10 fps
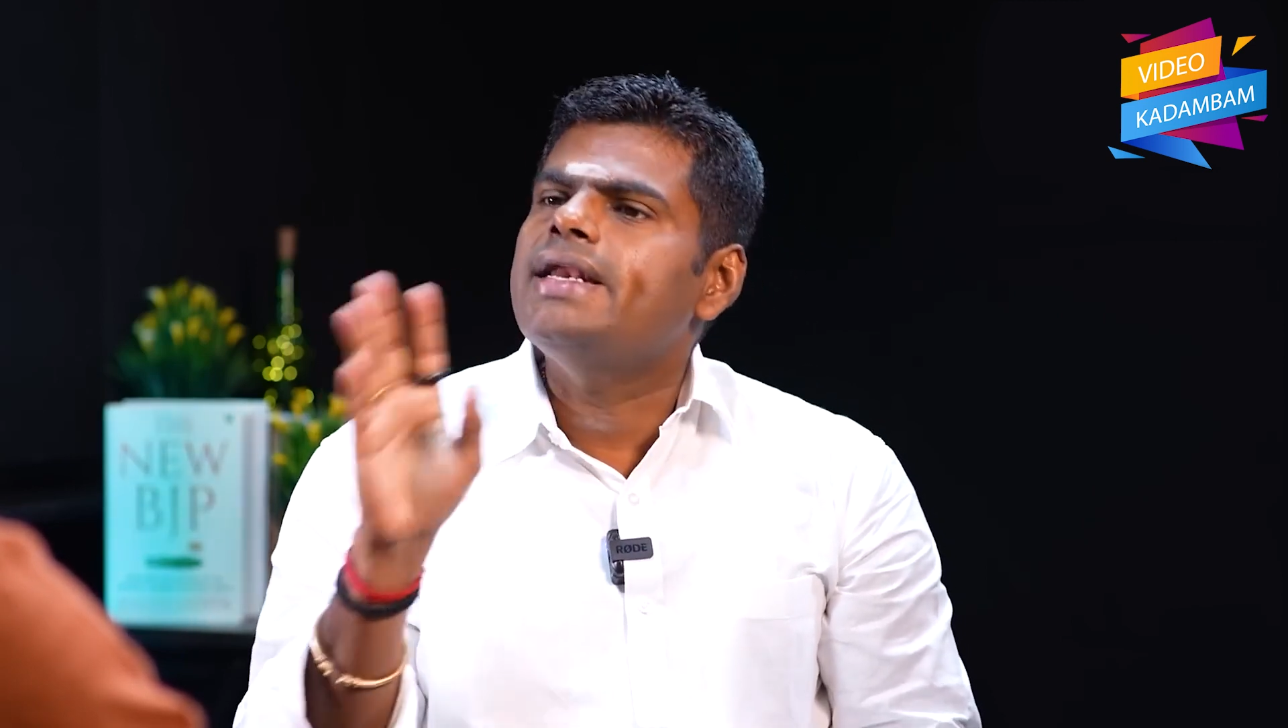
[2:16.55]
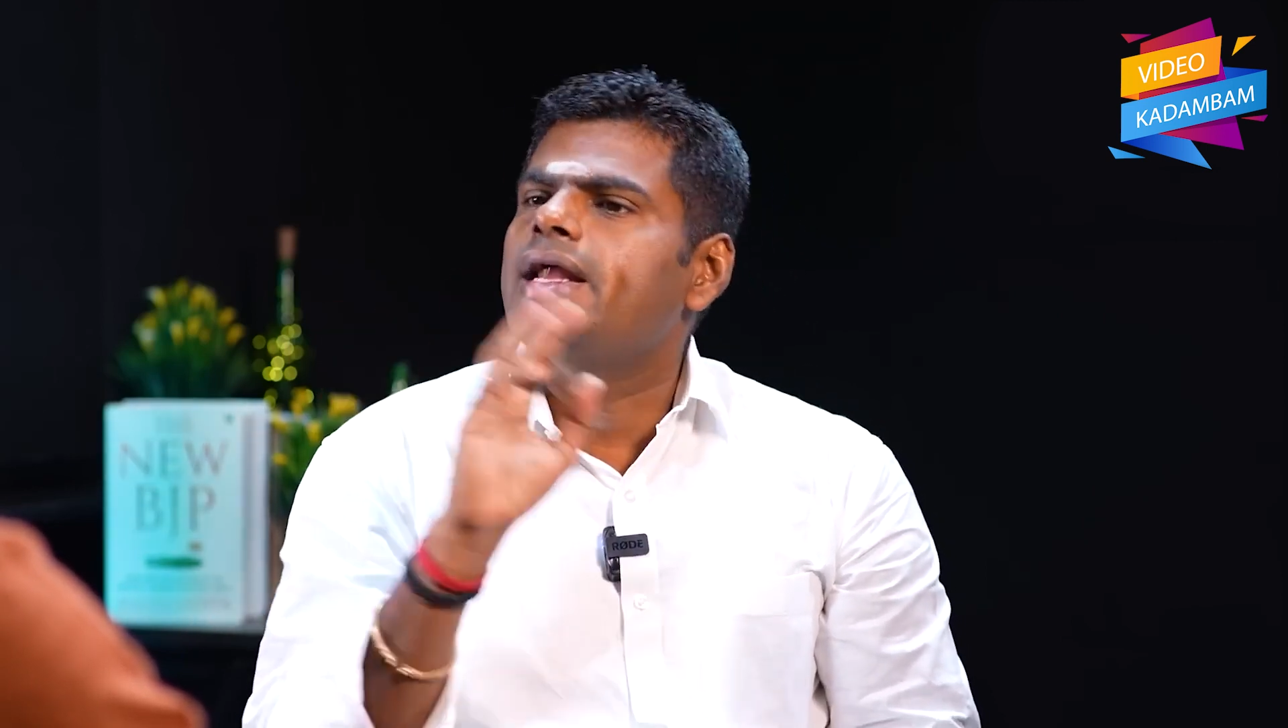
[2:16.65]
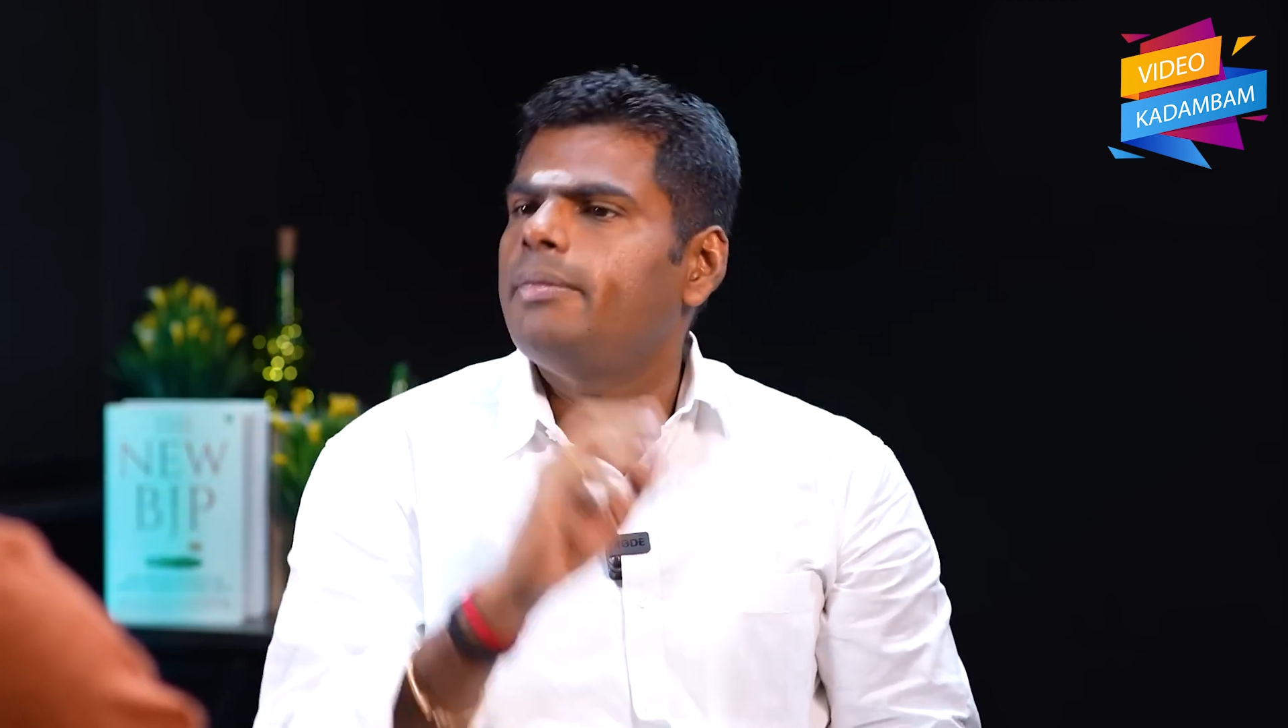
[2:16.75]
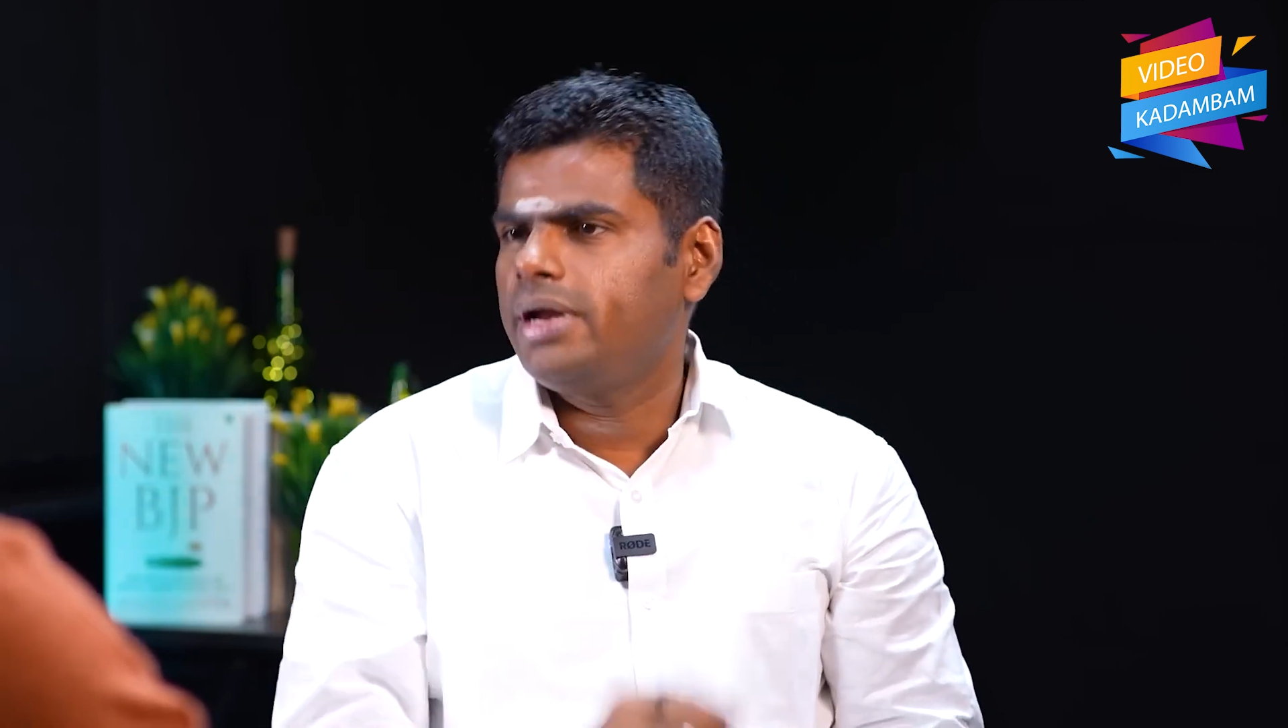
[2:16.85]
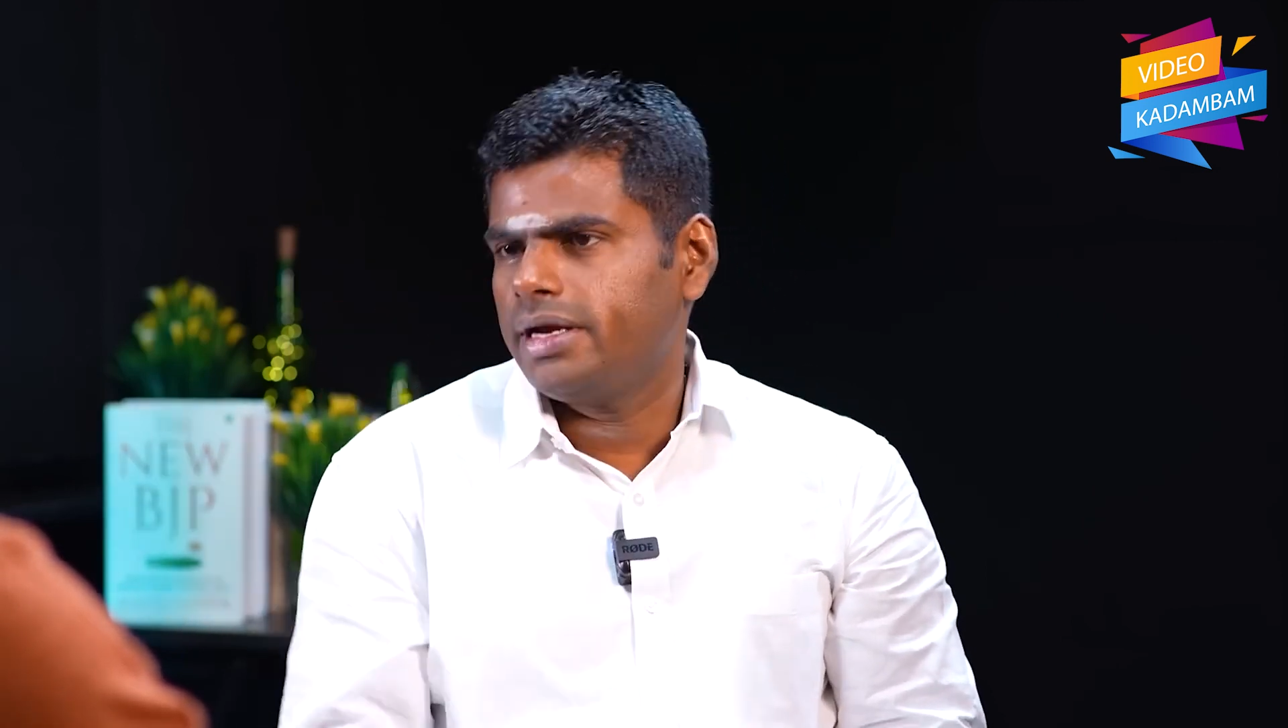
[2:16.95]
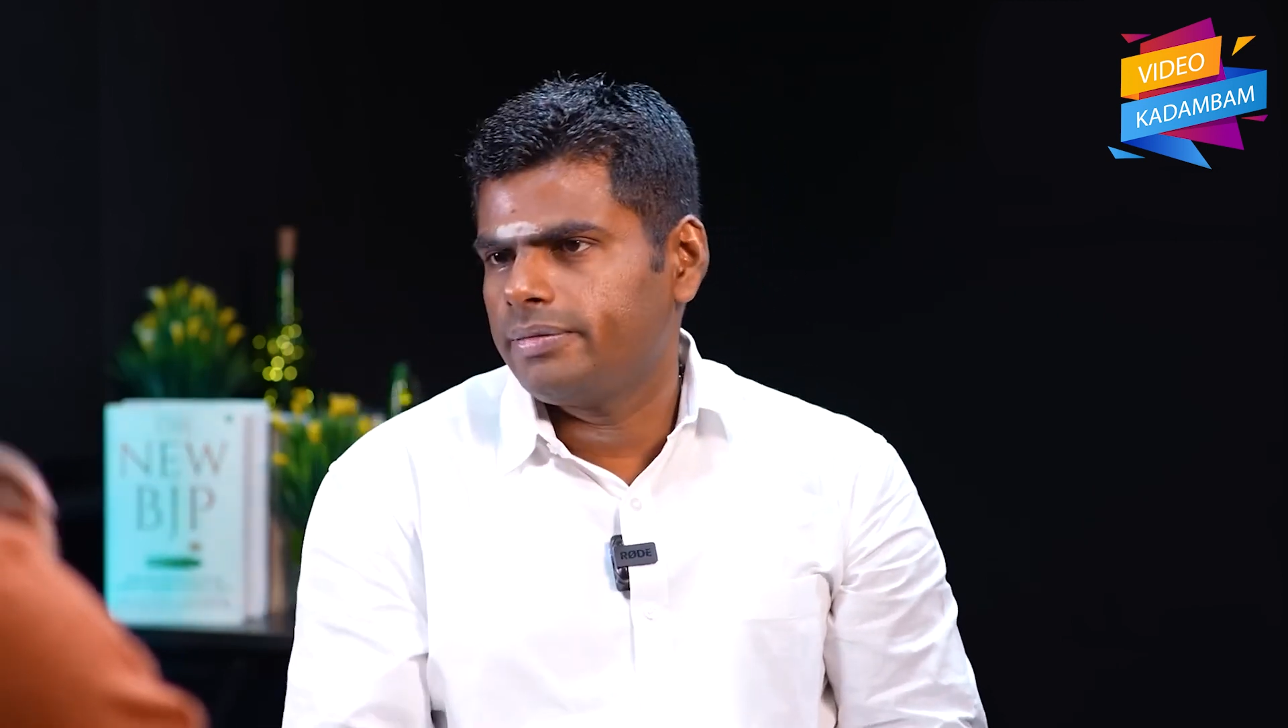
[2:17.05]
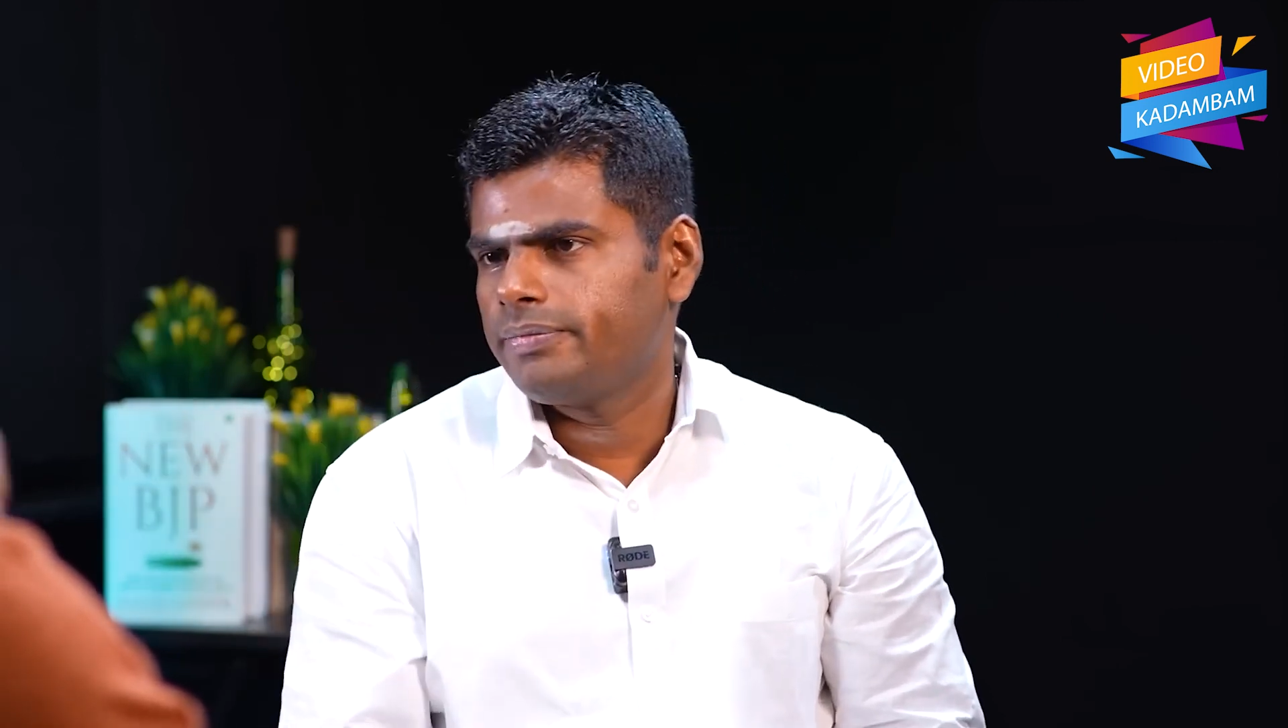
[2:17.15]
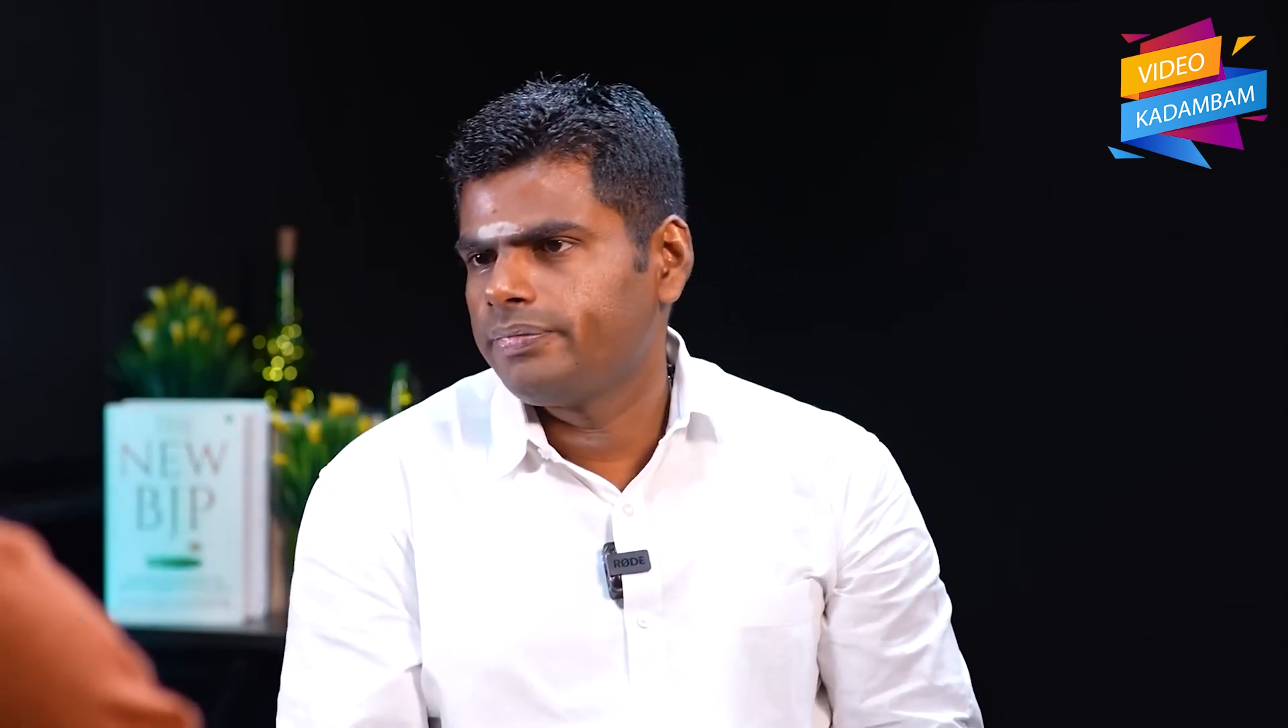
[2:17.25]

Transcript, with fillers: இல்லை அப்படின்னு